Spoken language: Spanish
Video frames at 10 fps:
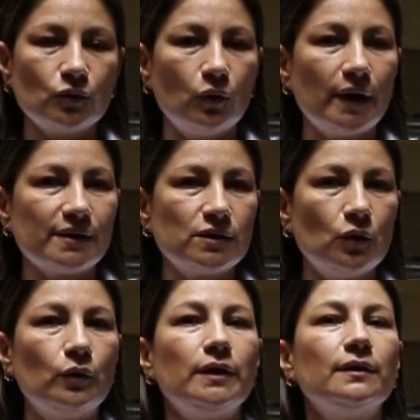
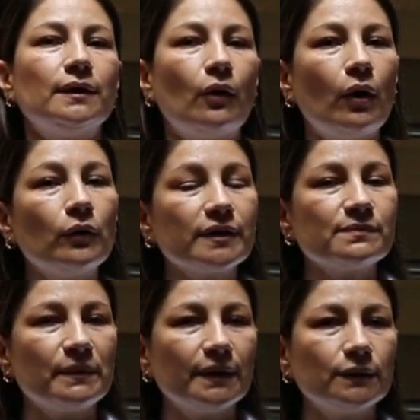sudoración y trabajo
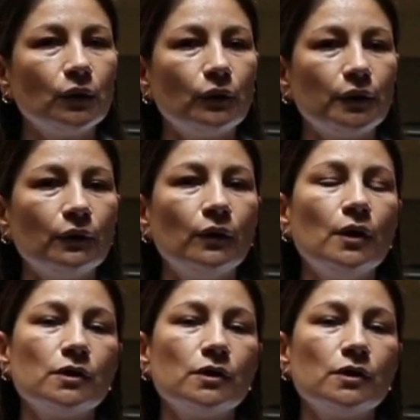respiratorio